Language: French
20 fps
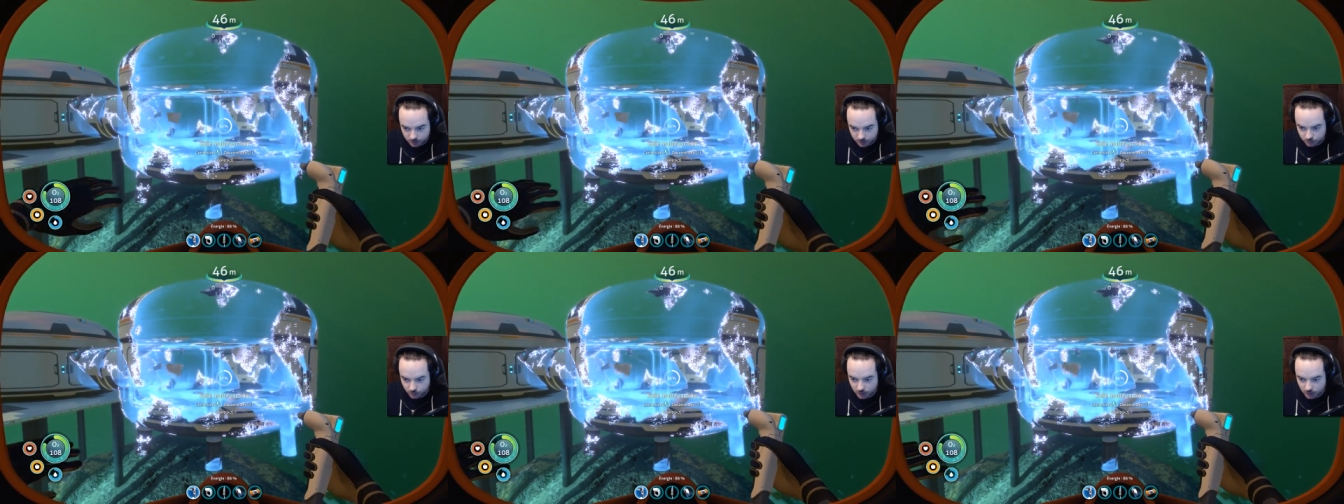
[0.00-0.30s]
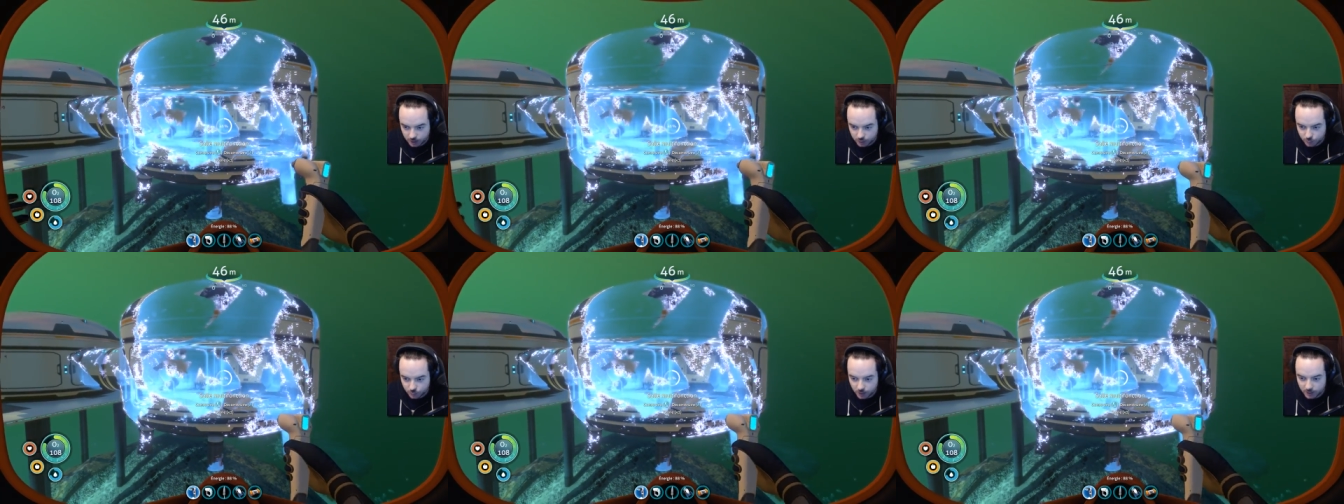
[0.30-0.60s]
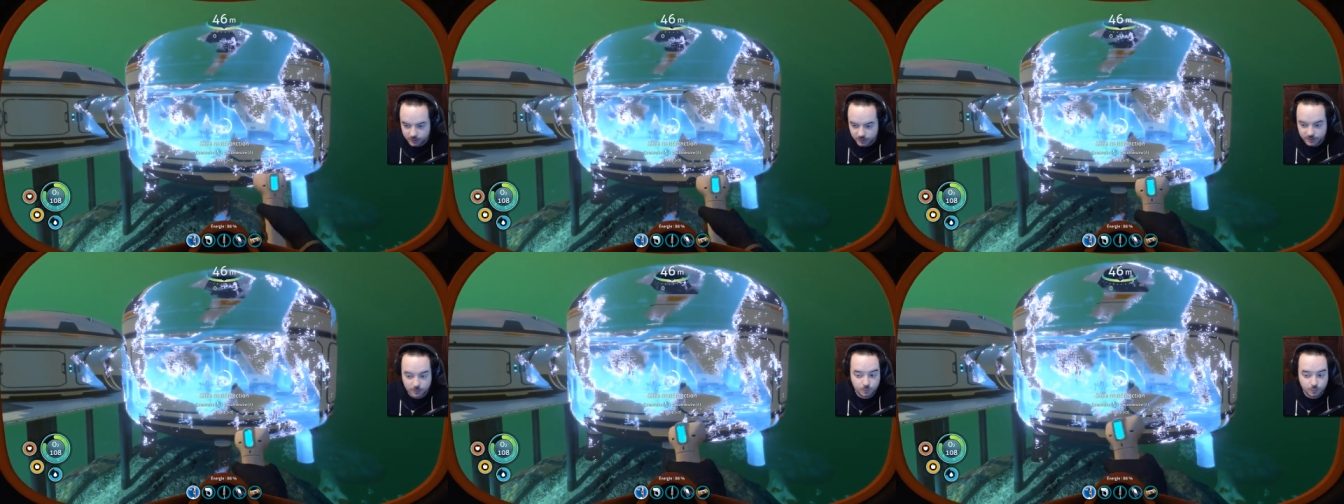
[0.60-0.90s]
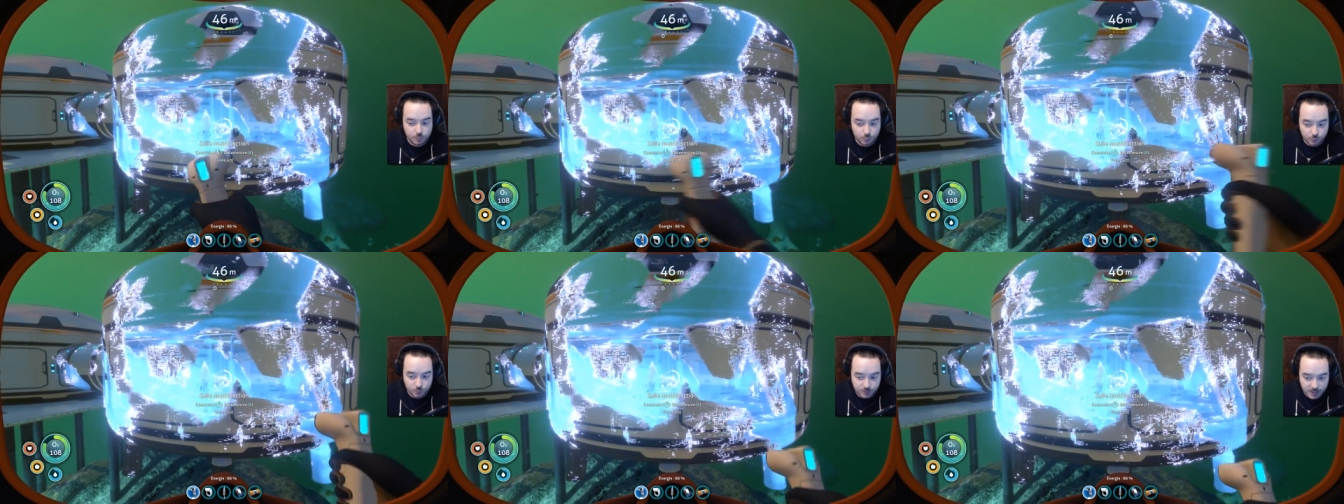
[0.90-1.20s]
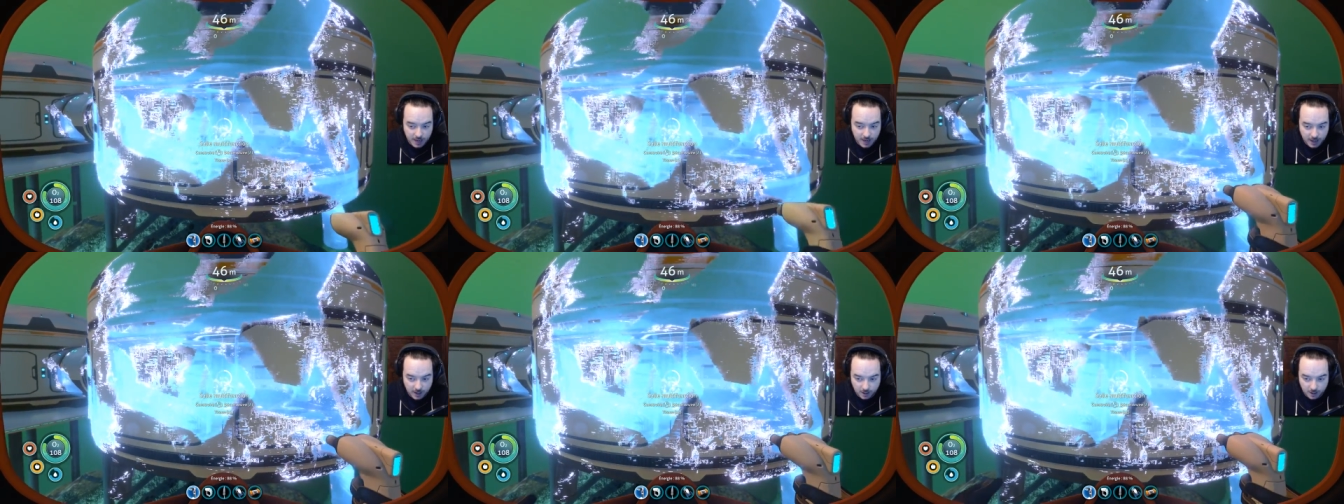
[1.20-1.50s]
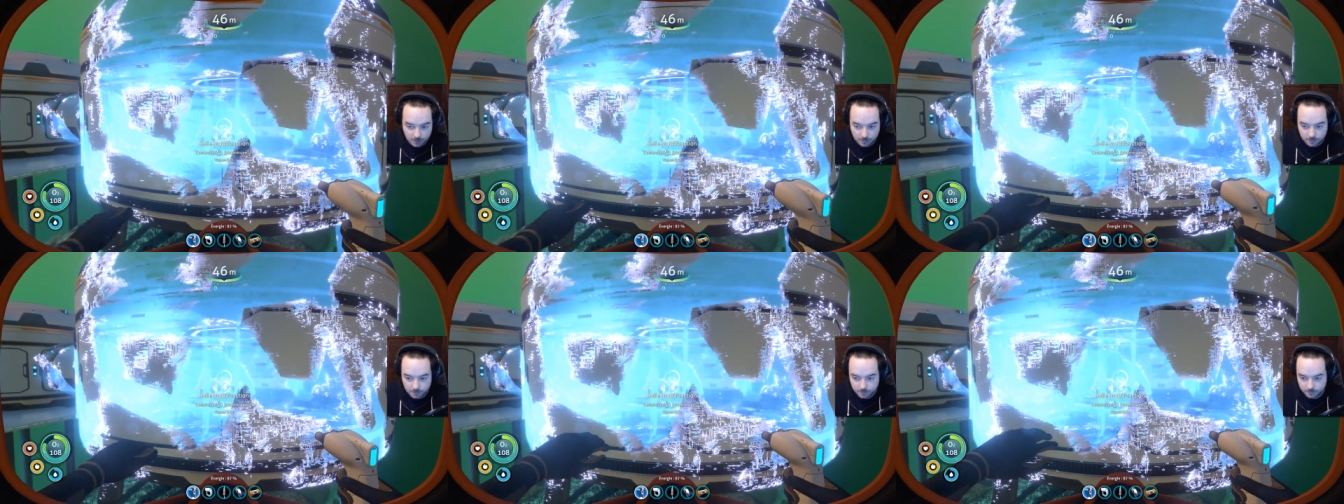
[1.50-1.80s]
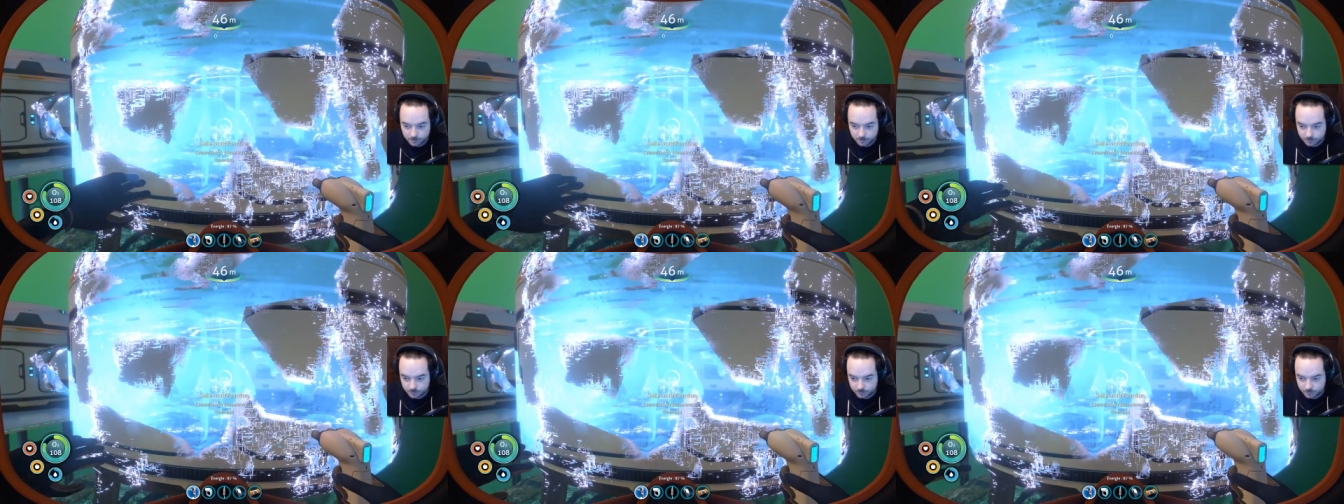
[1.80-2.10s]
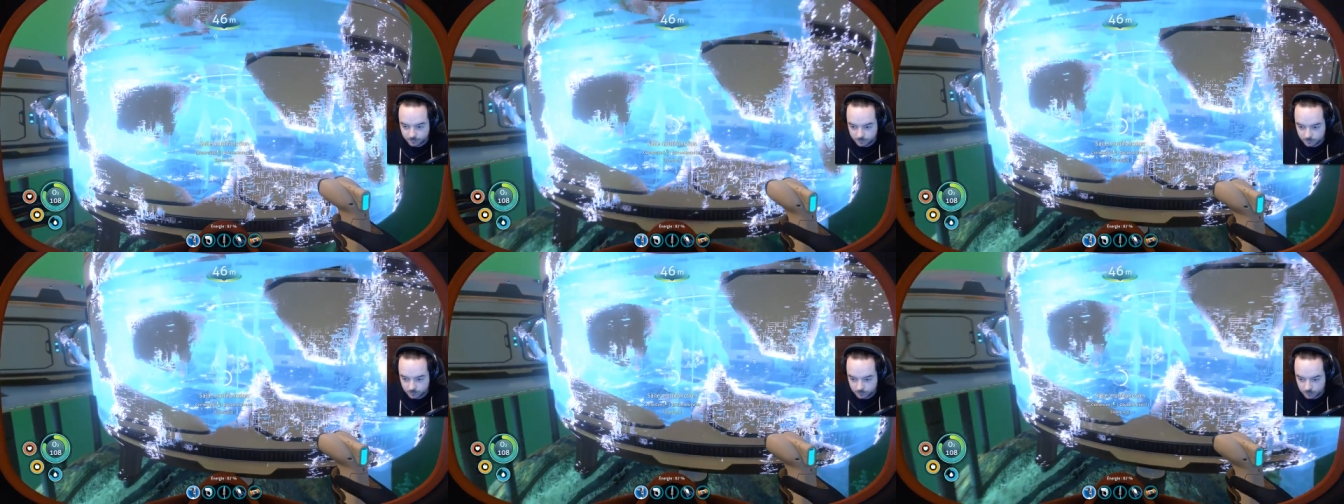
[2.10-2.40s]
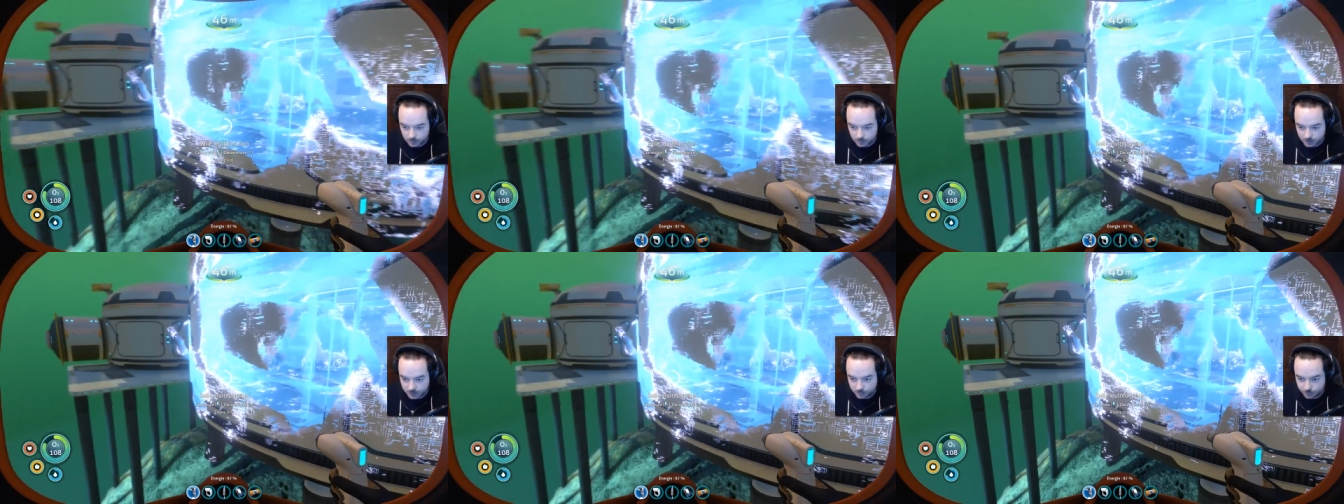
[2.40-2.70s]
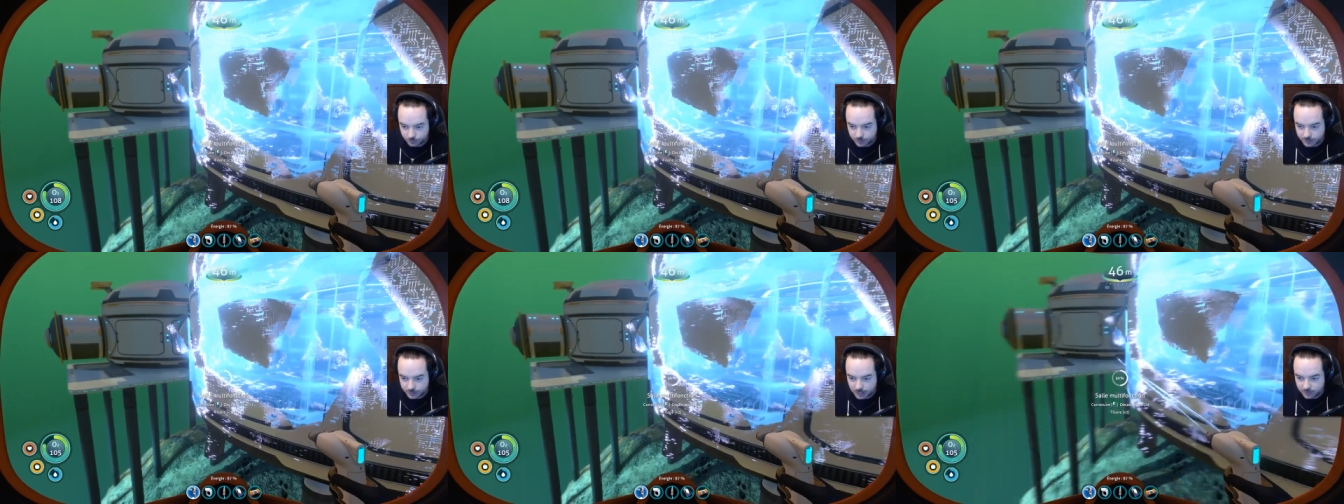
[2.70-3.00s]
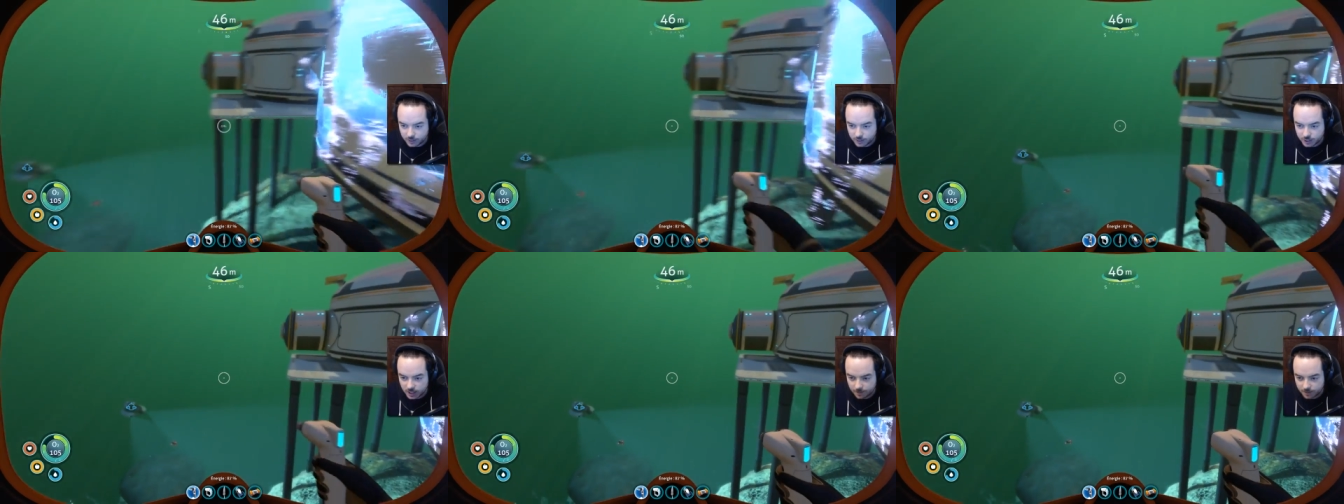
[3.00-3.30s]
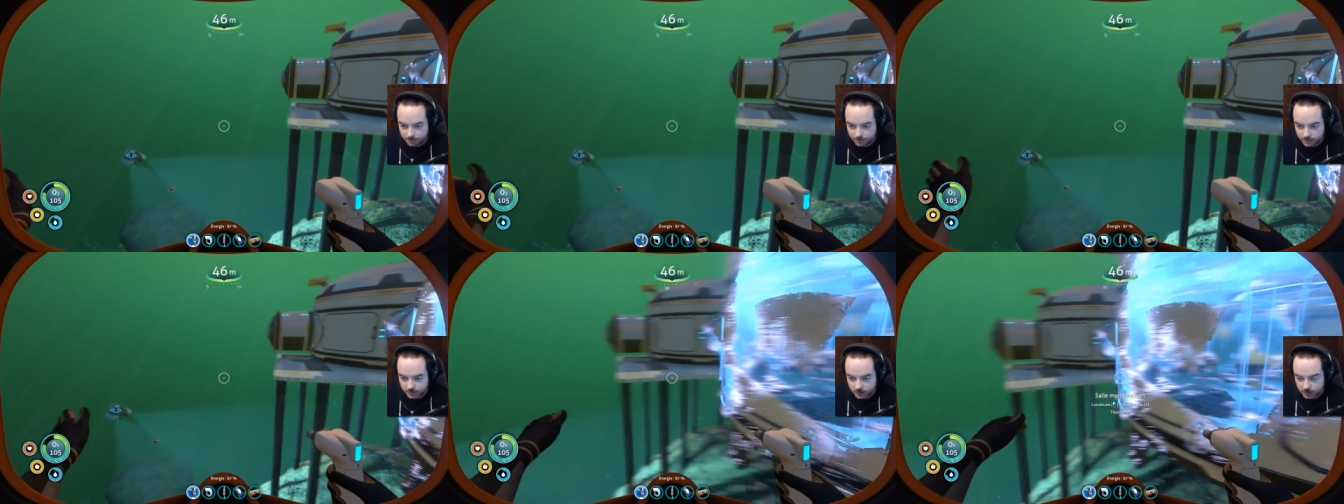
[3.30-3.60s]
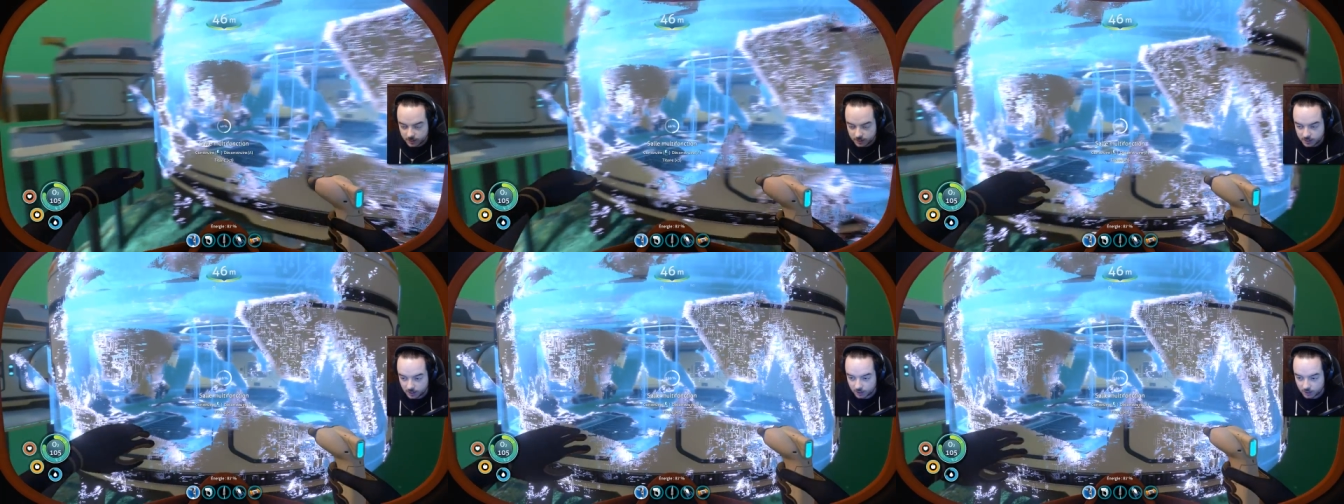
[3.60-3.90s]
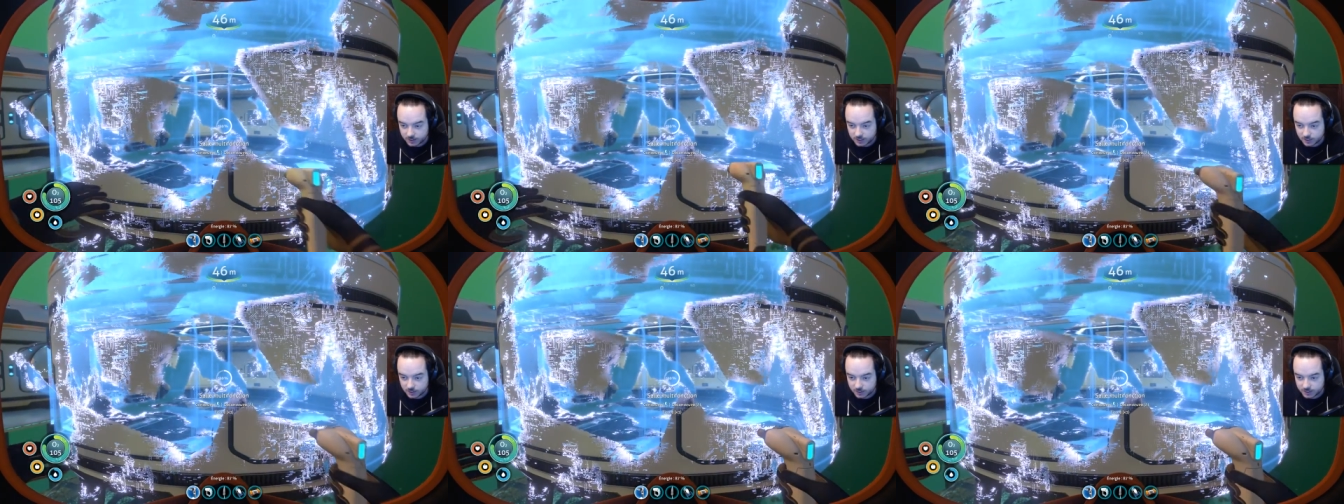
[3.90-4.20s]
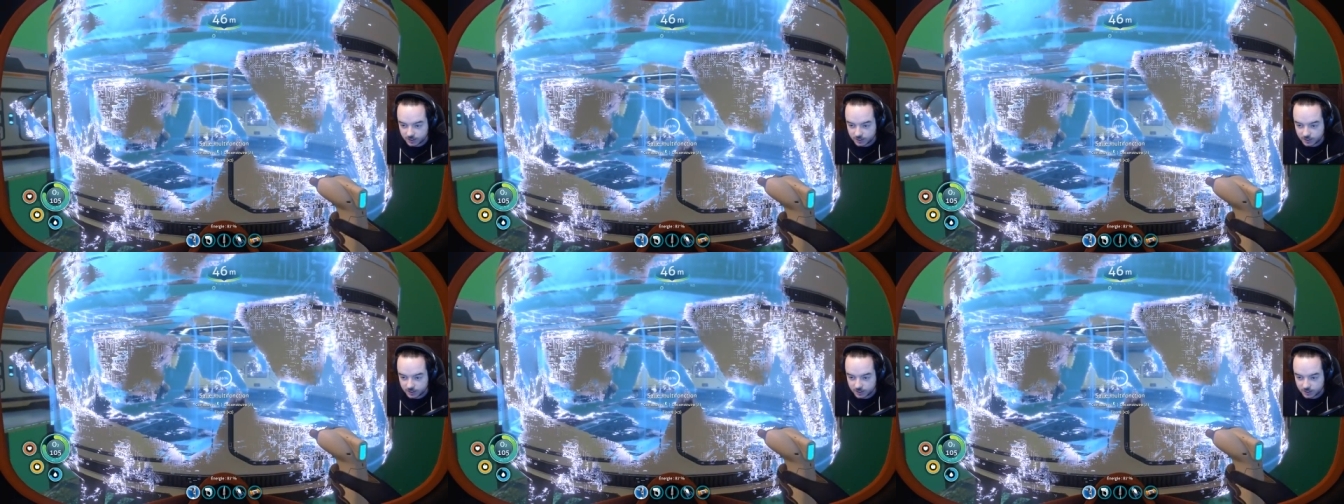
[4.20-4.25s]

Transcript: Sera jointe plus tard. J'ai plus de titane déjà Alors je